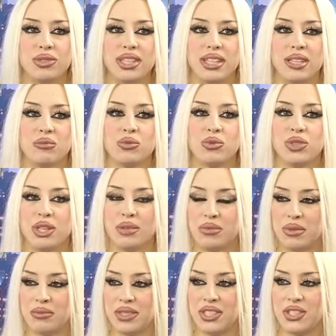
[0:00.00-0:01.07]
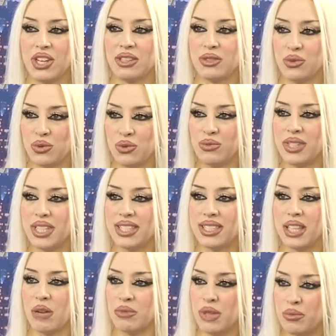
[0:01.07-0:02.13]
değilim. Bunu yapamayacak
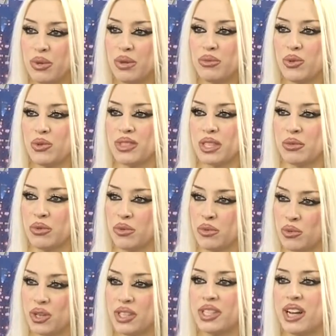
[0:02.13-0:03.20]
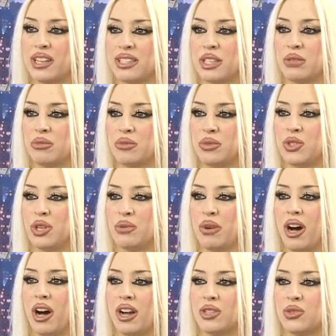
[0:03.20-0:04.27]
durumdaysam, yapamıyorsam ama bu kadar samimi
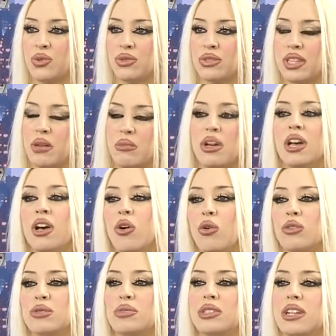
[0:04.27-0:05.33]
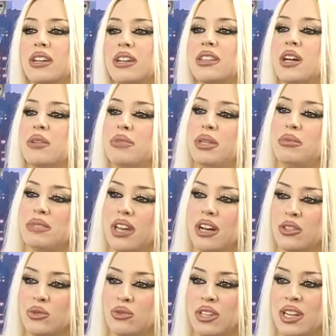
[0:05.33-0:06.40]
çaba harcıyorsam o zaman Allah bir
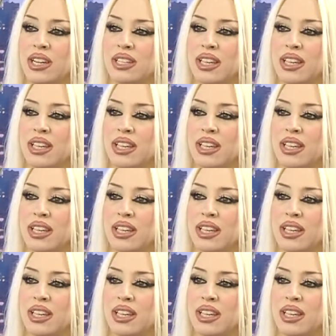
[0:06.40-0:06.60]
imtihan olarak